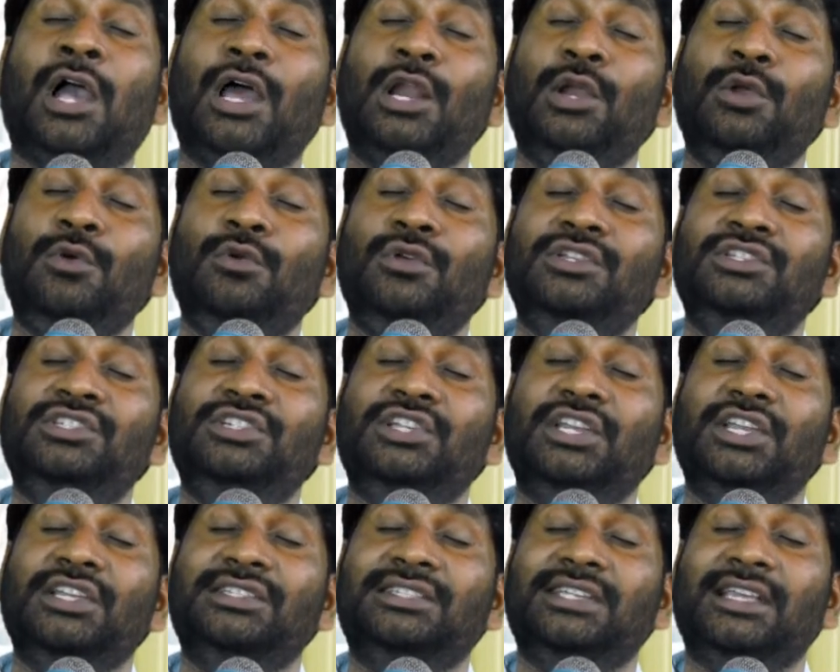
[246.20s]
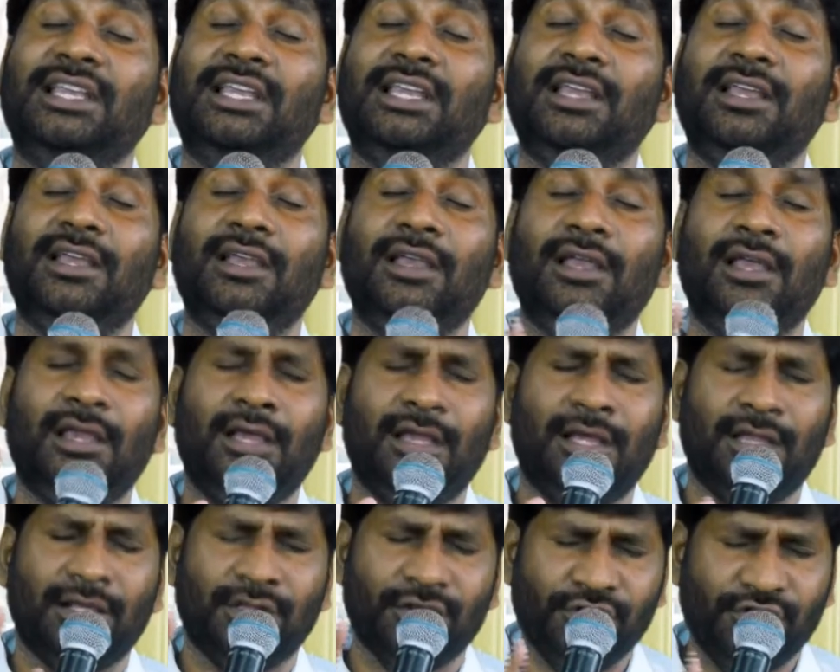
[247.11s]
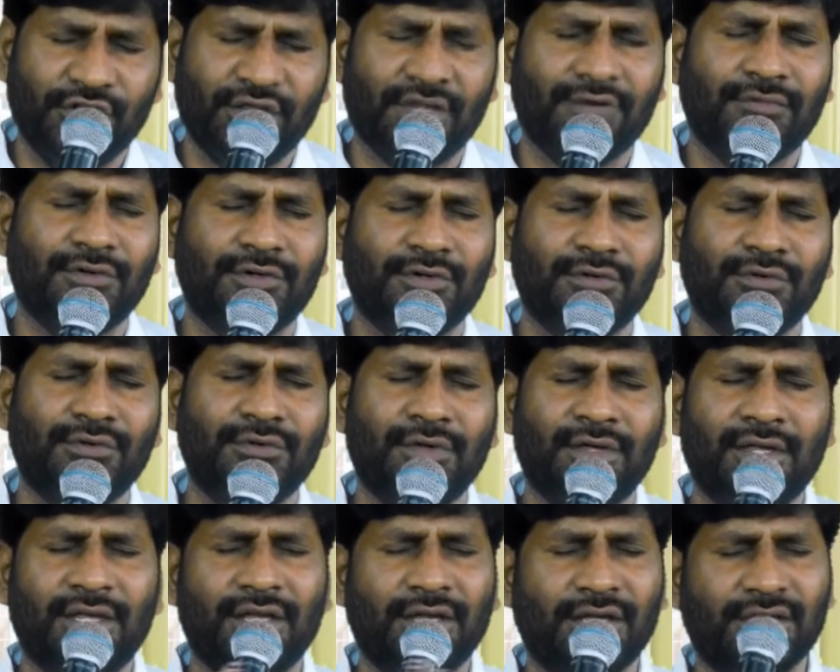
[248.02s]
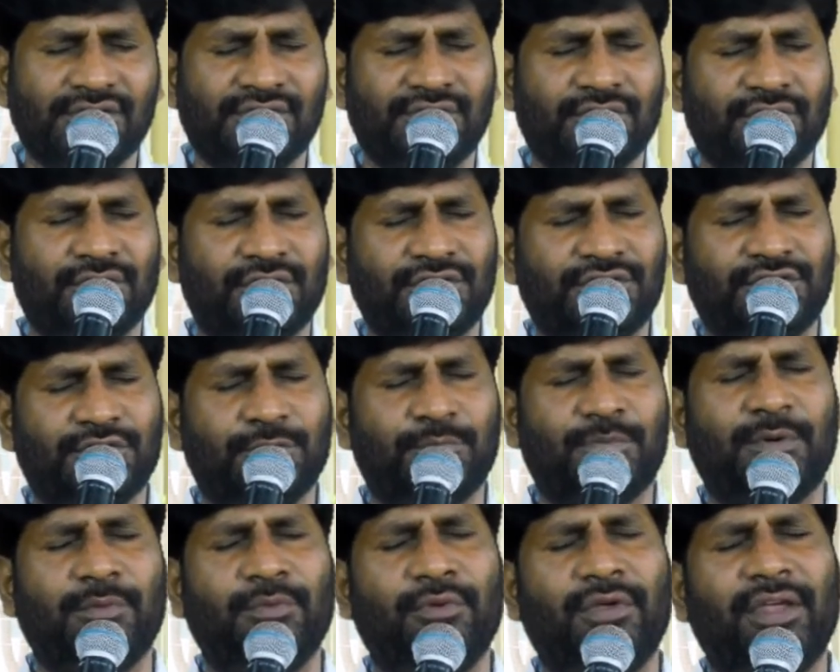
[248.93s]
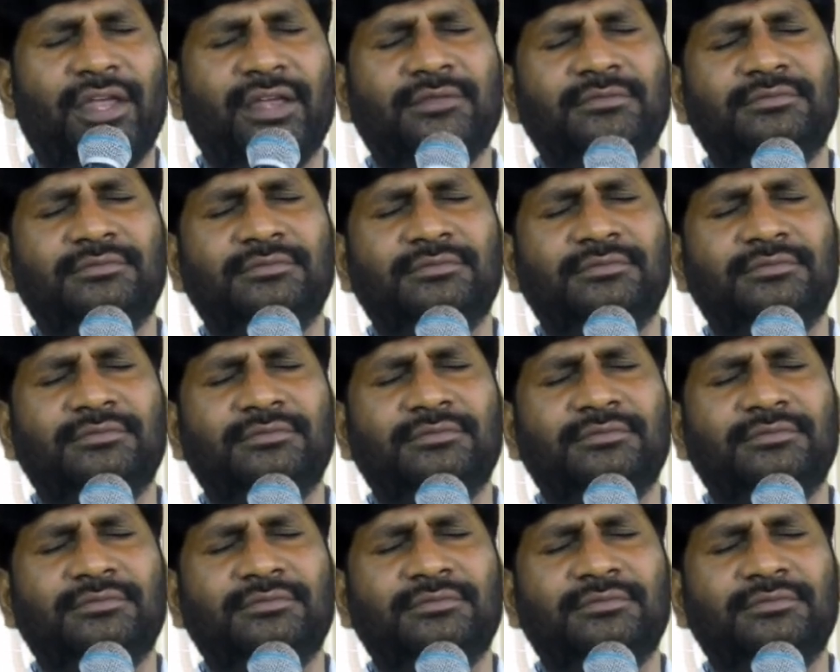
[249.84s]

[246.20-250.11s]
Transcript: కలుగు చేసే దేవుడు యశోక్రీస్తు ప్రభువే